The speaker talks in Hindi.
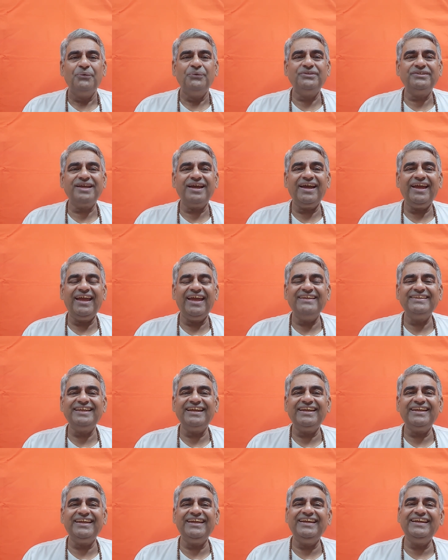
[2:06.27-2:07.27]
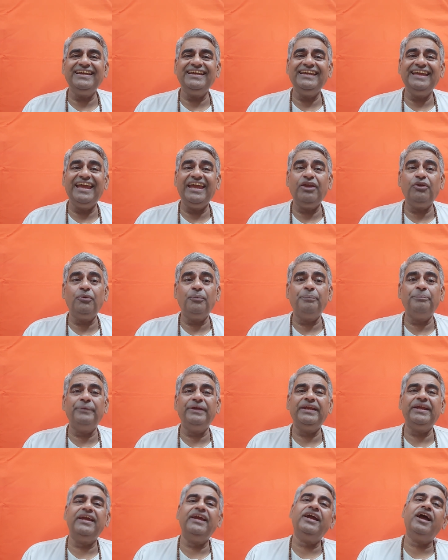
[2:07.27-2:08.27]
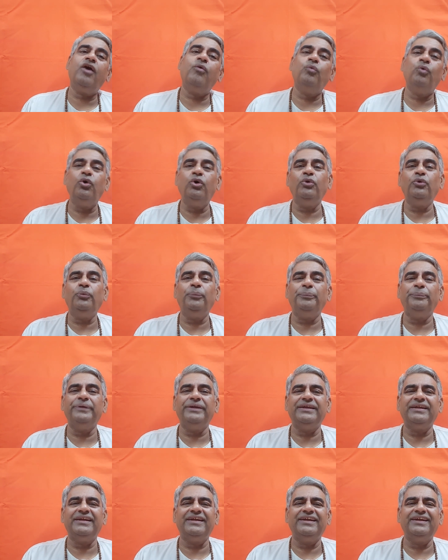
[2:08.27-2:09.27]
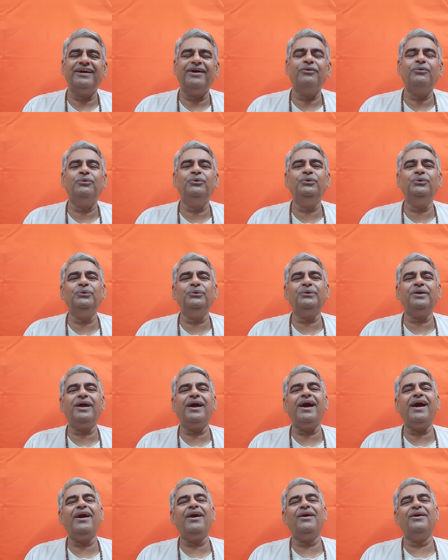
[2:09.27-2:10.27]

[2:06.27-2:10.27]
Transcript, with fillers: उसका ऐसा नहीं कि ये रूप में रहेगा वो रूप में रहेगा गुरु का